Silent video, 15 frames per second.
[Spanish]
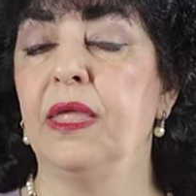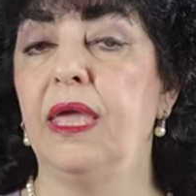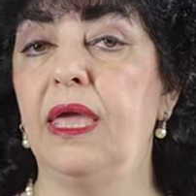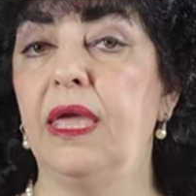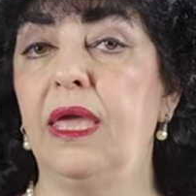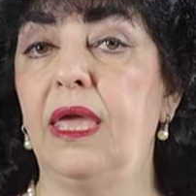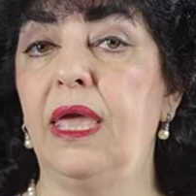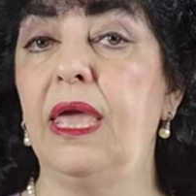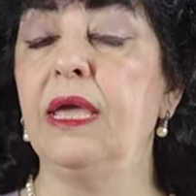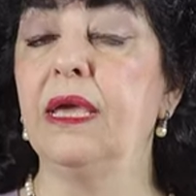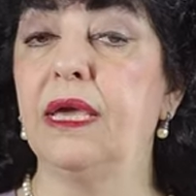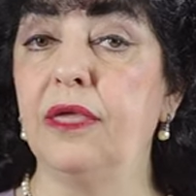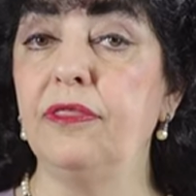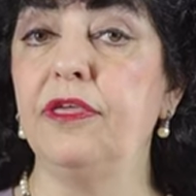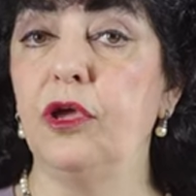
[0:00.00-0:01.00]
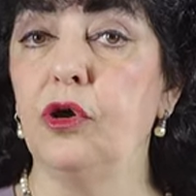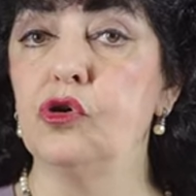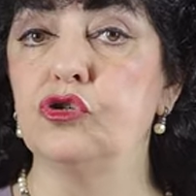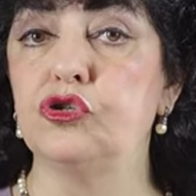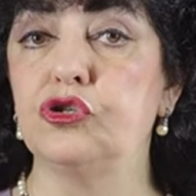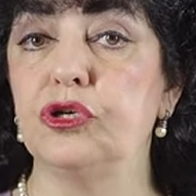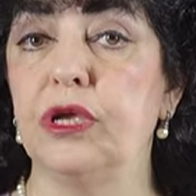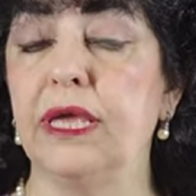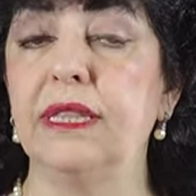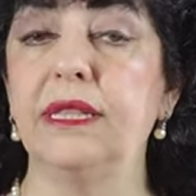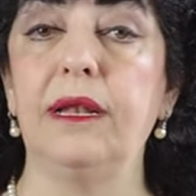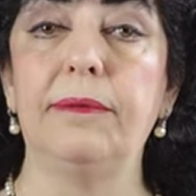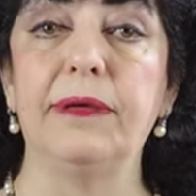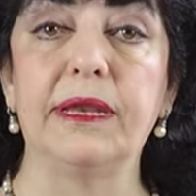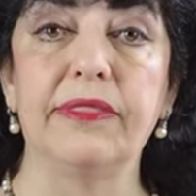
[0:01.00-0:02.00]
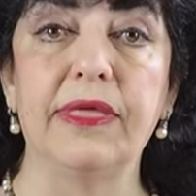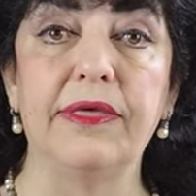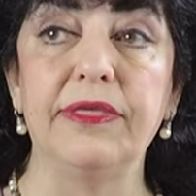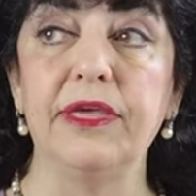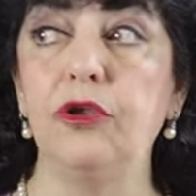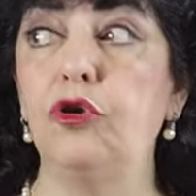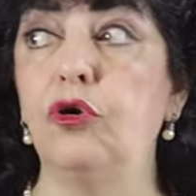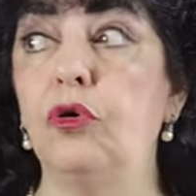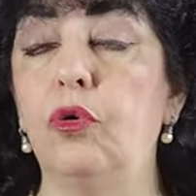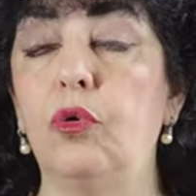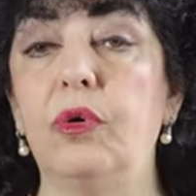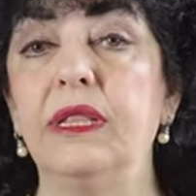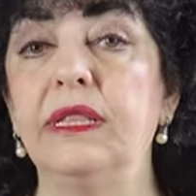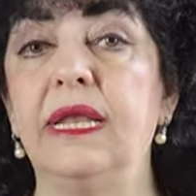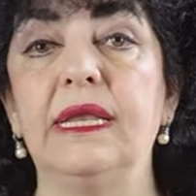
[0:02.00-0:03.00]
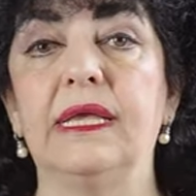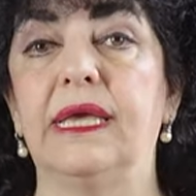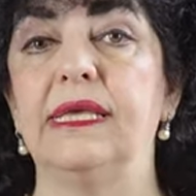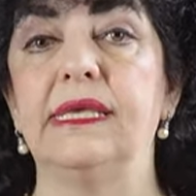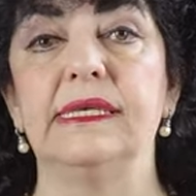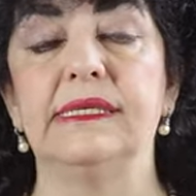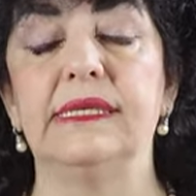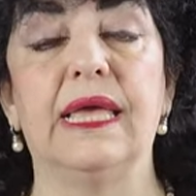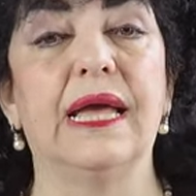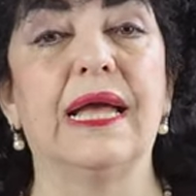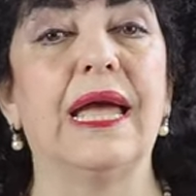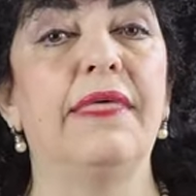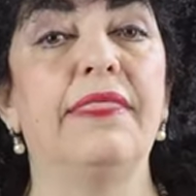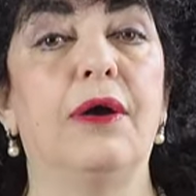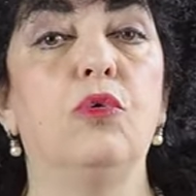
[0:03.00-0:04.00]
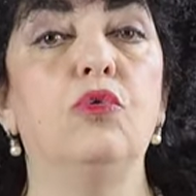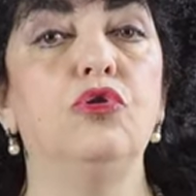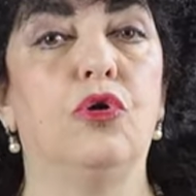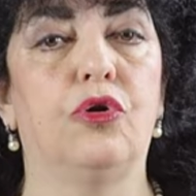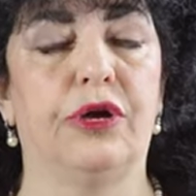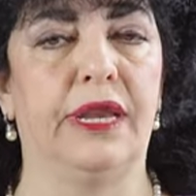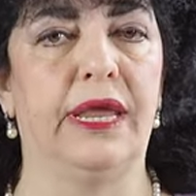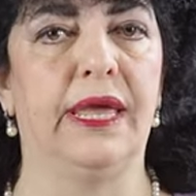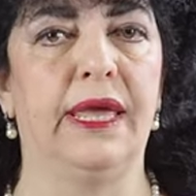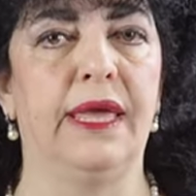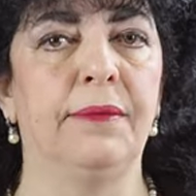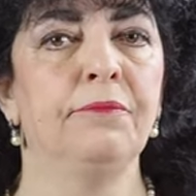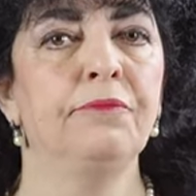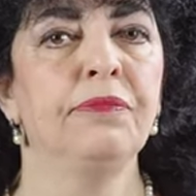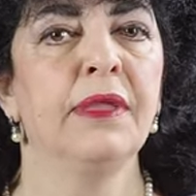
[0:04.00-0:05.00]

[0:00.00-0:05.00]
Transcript: Eh, en qué Dios, en el verdadero o en el que cada uno cree.